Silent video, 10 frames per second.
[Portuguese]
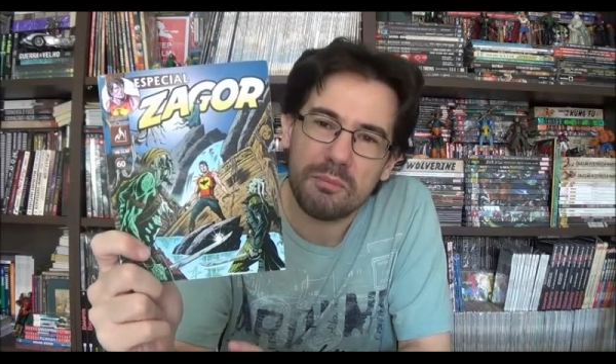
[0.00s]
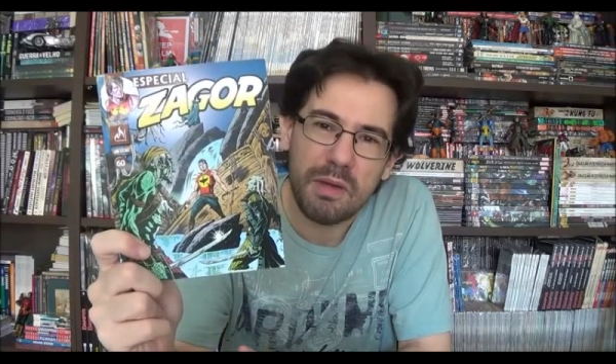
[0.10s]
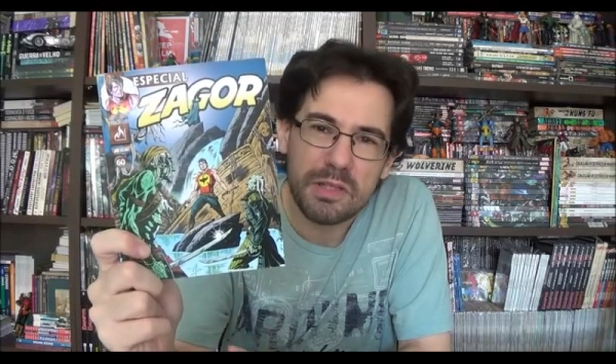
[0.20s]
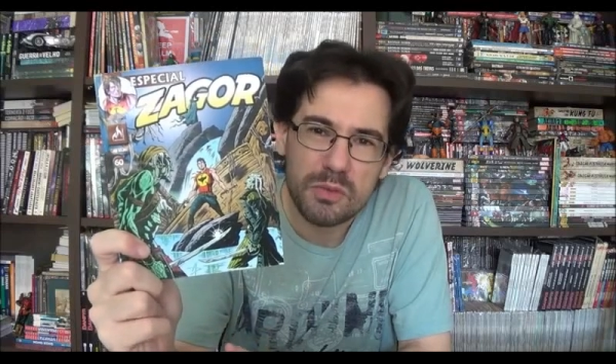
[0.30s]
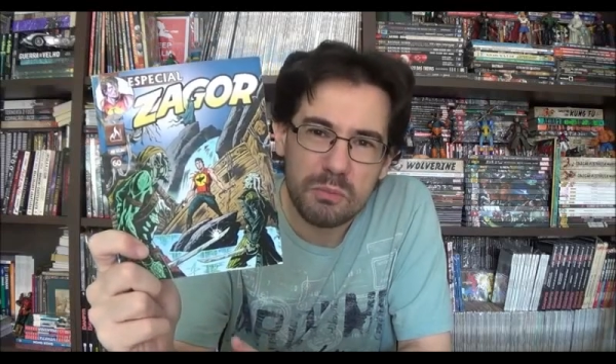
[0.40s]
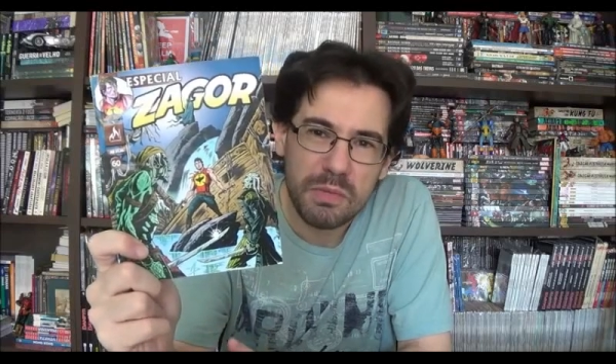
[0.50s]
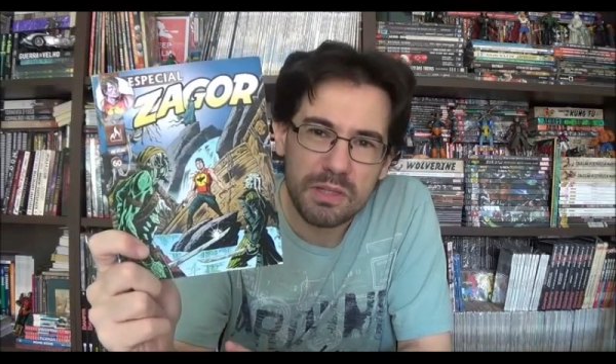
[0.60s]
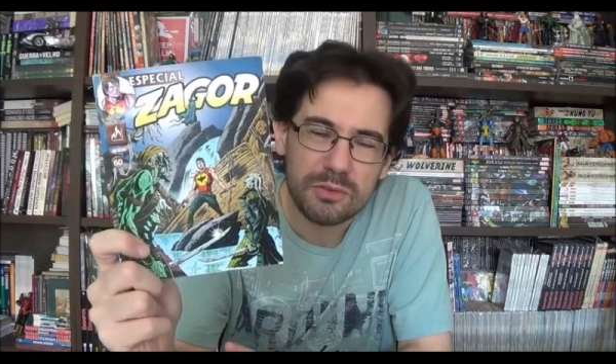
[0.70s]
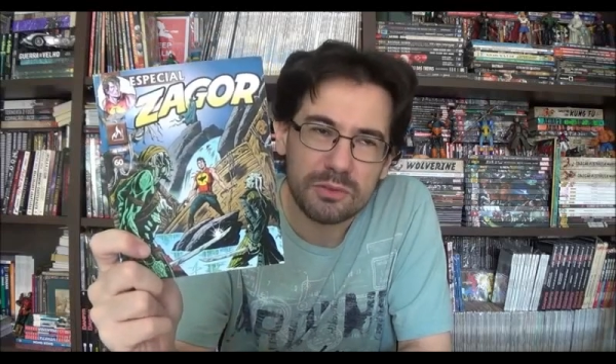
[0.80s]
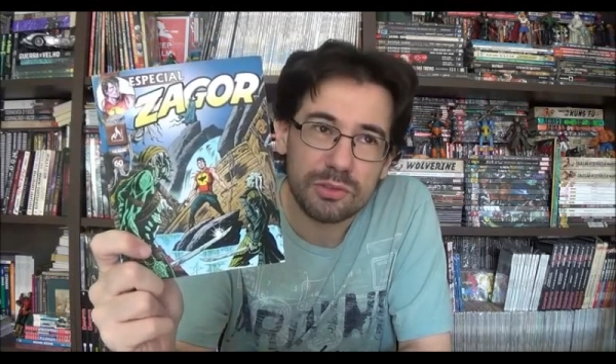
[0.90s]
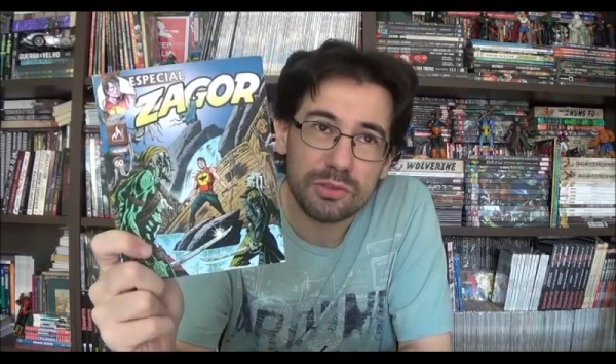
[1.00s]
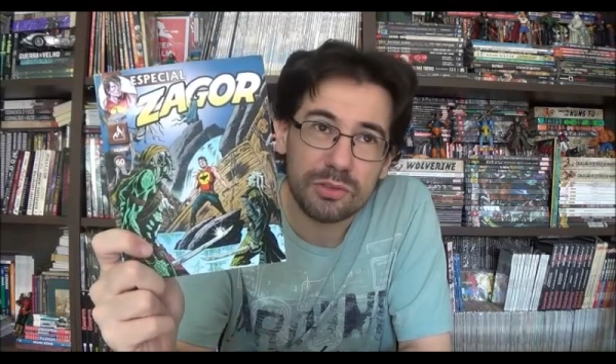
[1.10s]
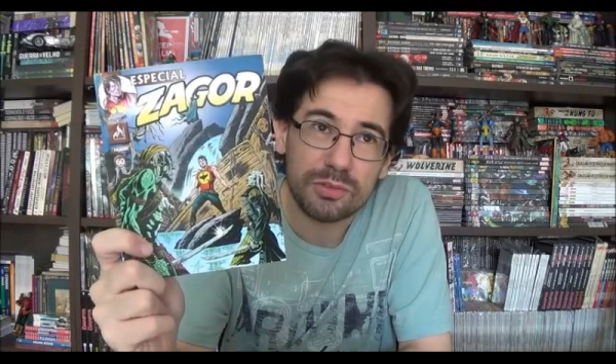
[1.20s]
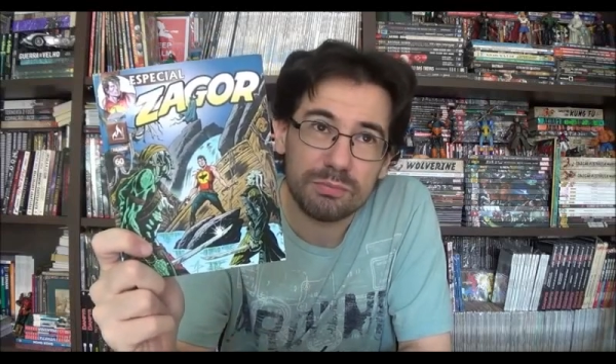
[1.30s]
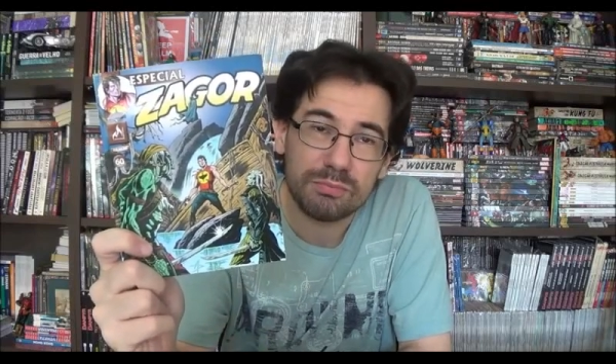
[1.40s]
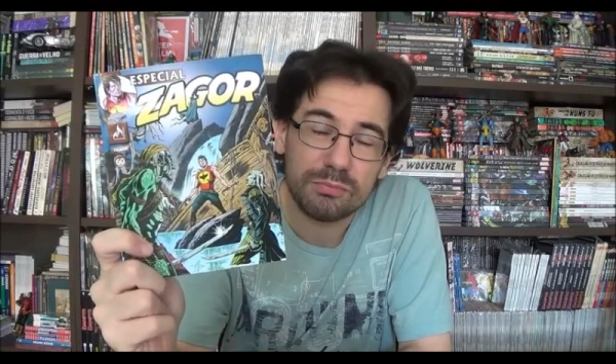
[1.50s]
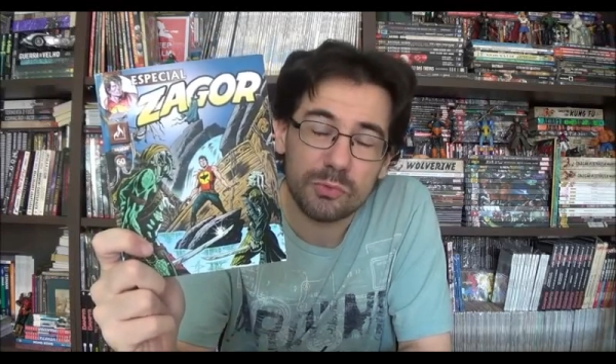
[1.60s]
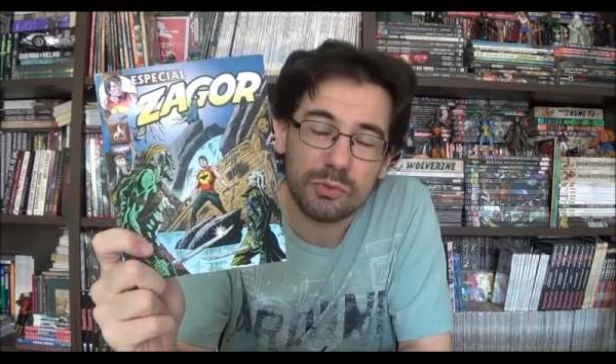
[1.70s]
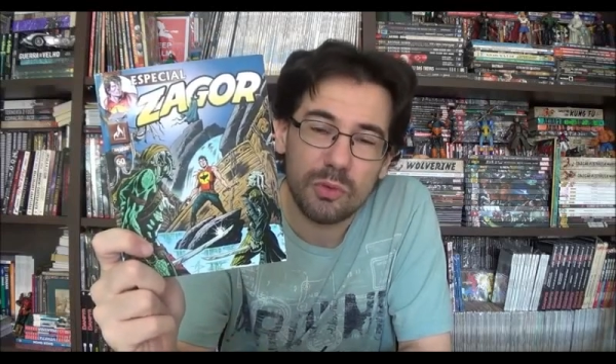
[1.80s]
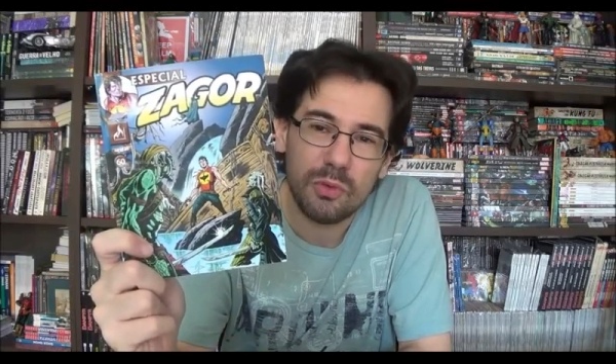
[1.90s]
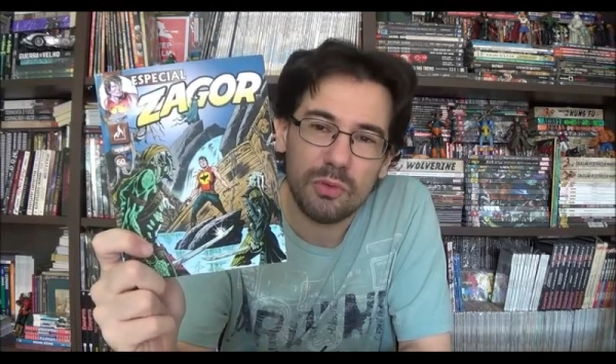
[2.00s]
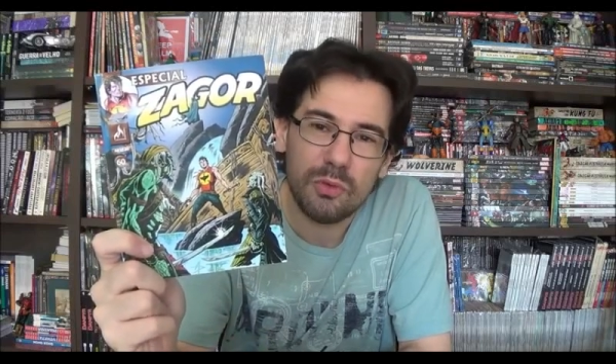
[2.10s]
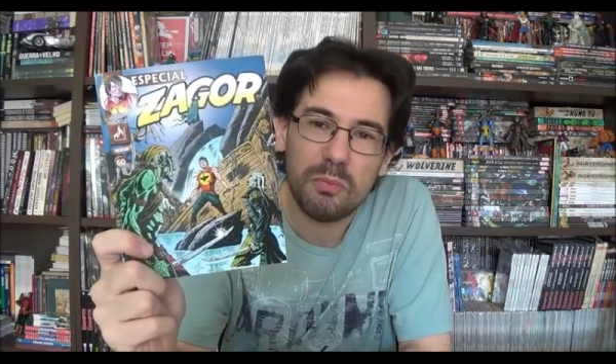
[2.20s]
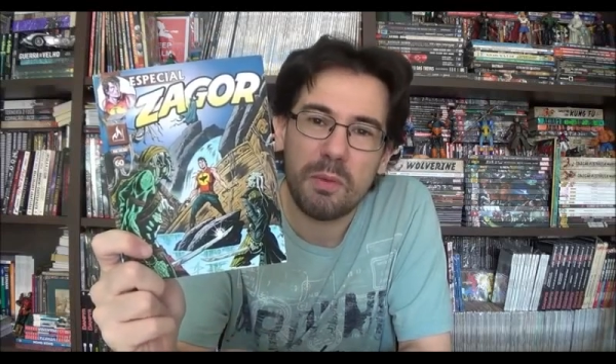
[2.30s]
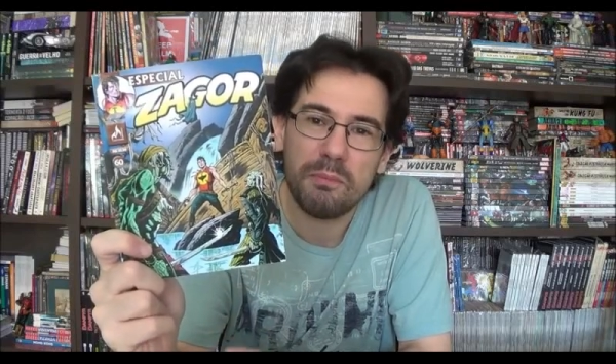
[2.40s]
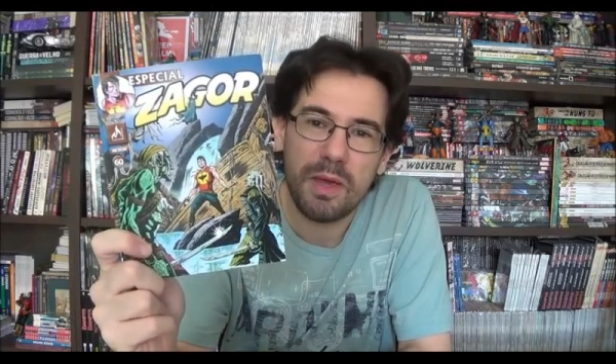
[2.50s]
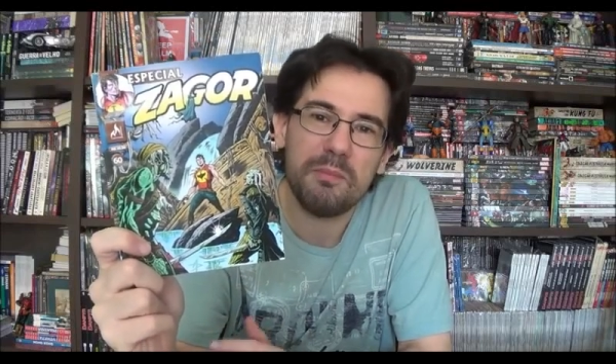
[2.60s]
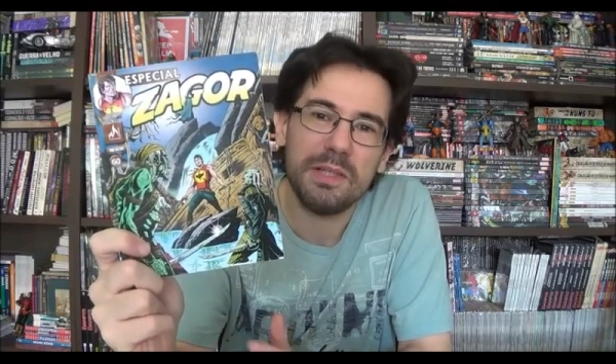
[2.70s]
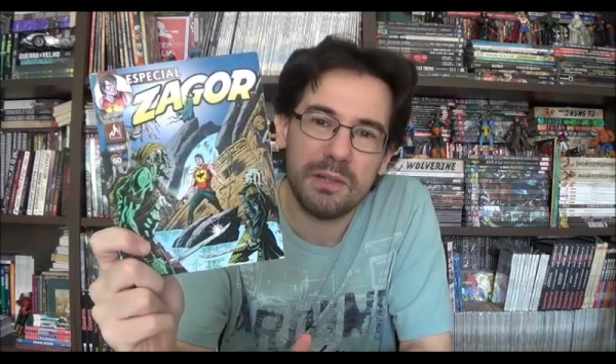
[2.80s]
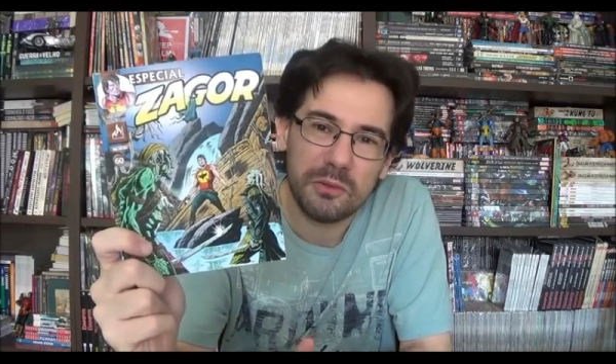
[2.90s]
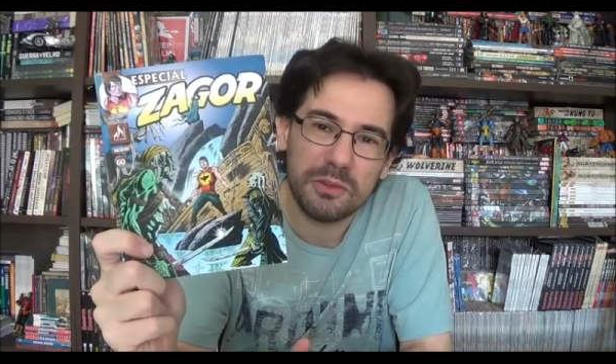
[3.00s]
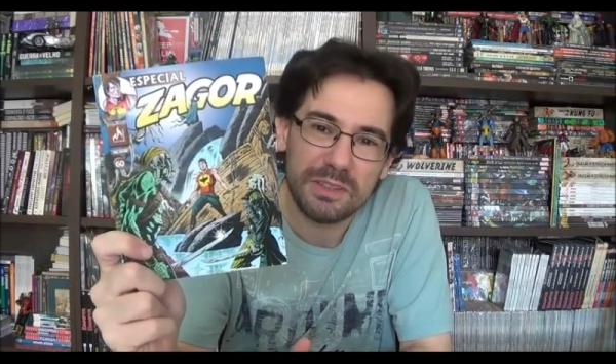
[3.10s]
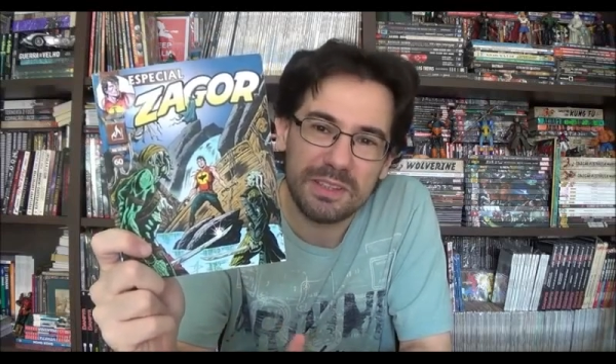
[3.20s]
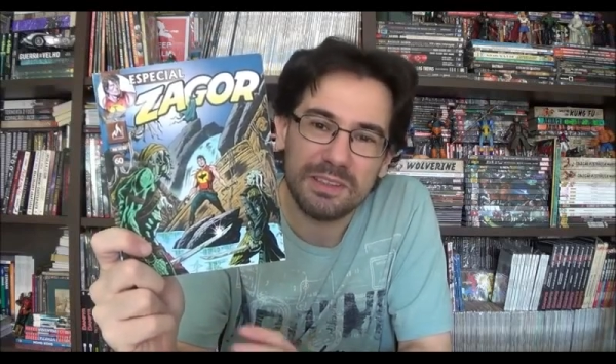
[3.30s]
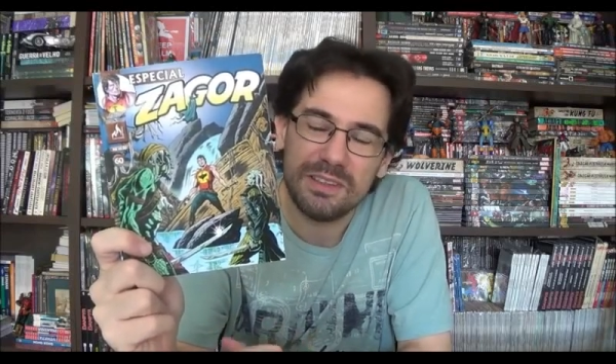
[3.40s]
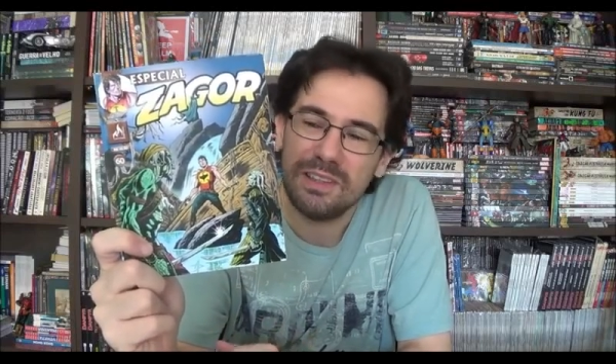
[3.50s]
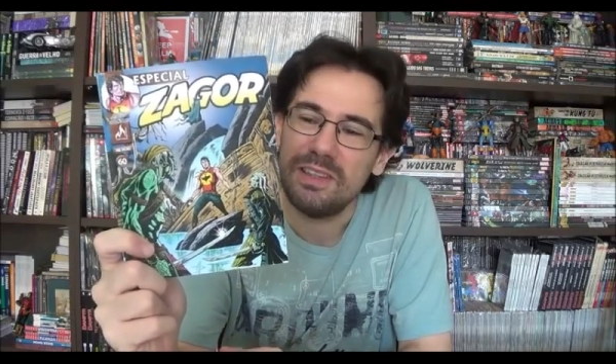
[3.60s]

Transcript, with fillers: é mais ou menos. Uma bebe da outra